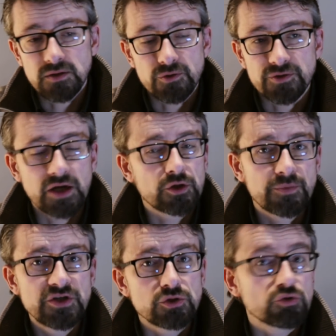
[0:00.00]
euh, quelques
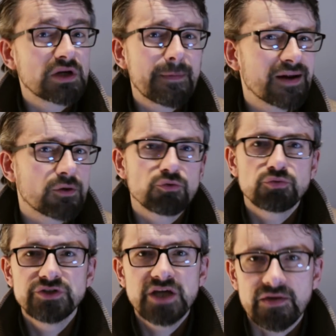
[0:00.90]
petites choses. On n'a pas le temps de
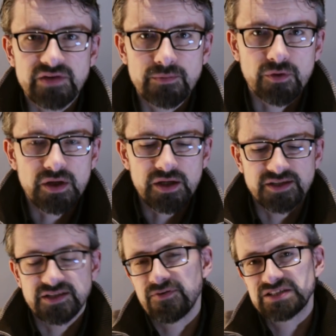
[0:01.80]
tout dire, évidemment,
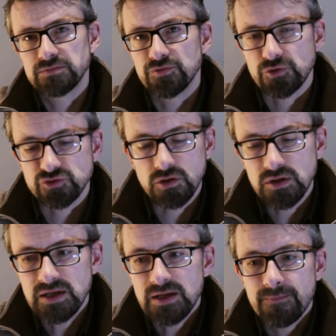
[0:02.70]
et c'est forcément
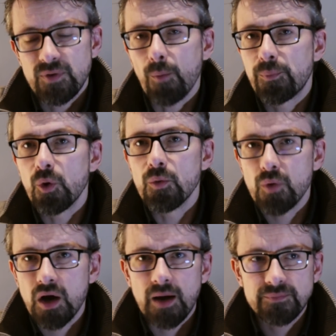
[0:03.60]
frustrant, mais on peut au
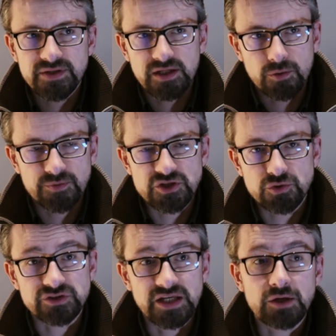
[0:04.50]
moins amener quelques petites
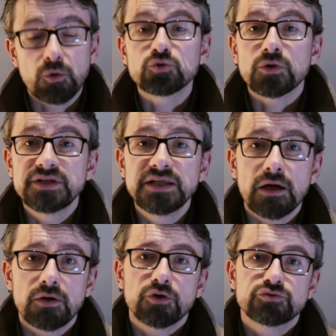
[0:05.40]
choses et
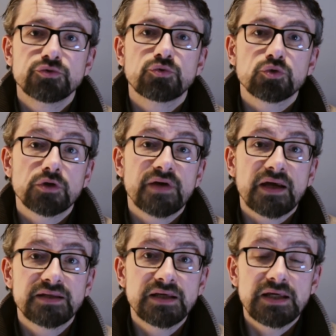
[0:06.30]
contredire lorsqu'une
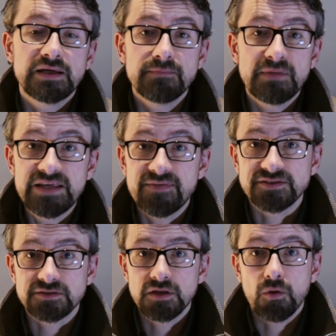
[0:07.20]
contre-vérité est
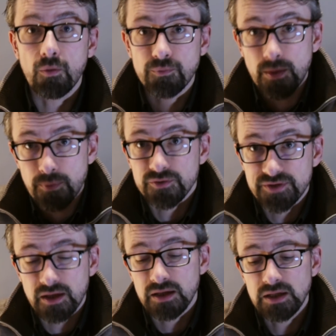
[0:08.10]
manifeste. On peut
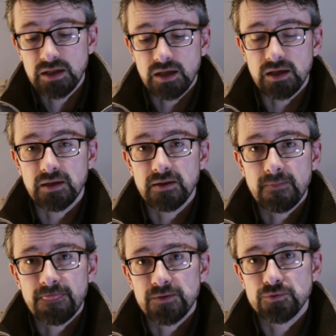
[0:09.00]
apporter
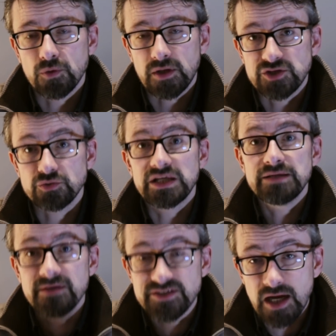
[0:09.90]
une contradiction
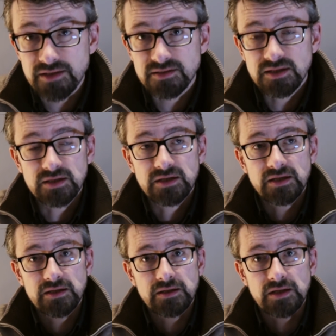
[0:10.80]
immédiate
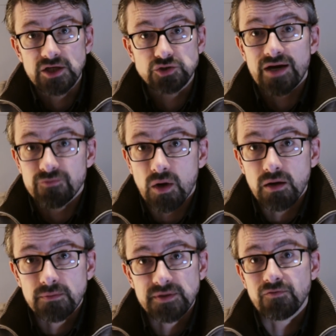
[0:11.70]
et les gens la
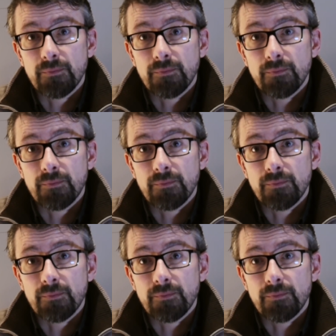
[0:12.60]
voient. Ils ne